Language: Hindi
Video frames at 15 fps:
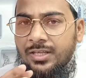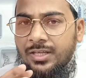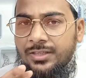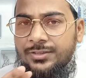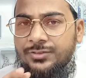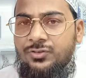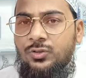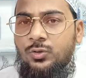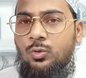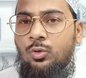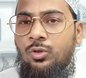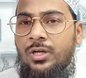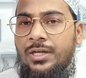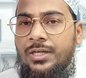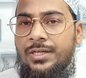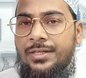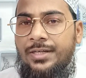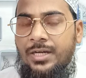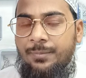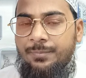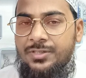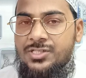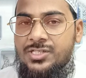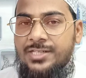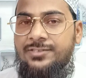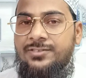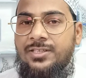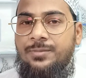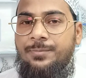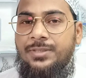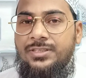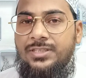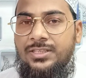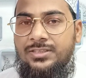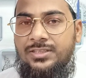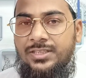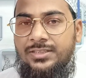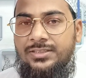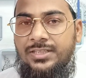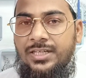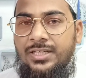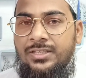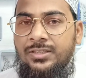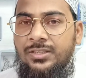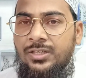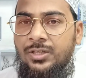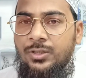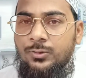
या किसी को अगर हमेशा सर में दर्द रहता है